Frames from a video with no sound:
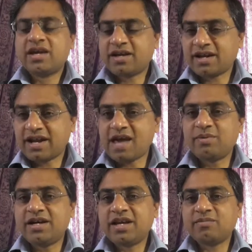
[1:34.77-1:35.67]
एक
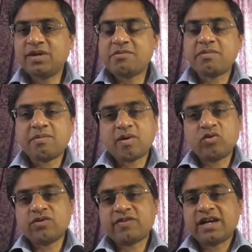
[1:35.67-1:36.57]
रिलायबिलिटी एक मिनिमम
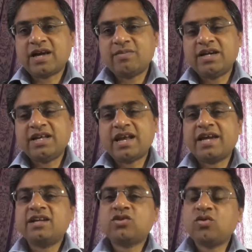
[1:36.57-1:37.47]
अमाउंट ऑफ रिलायबिलिटी
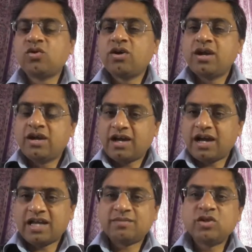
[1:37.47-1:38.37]
लाएगी तो
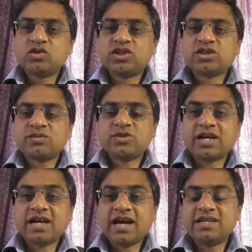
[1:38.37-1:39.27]
आदमी को सिस्टम
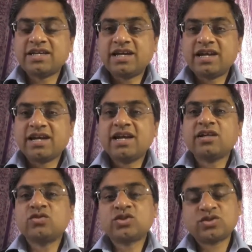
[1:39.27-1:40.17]
से हटाया जाने लग
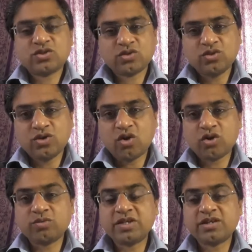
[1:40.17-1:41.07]
गया तो क्योंकि
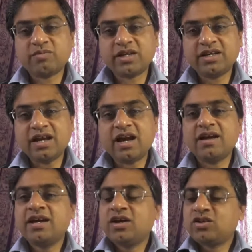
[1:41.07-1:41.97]
ऑटोमेशन बढ़ने लगा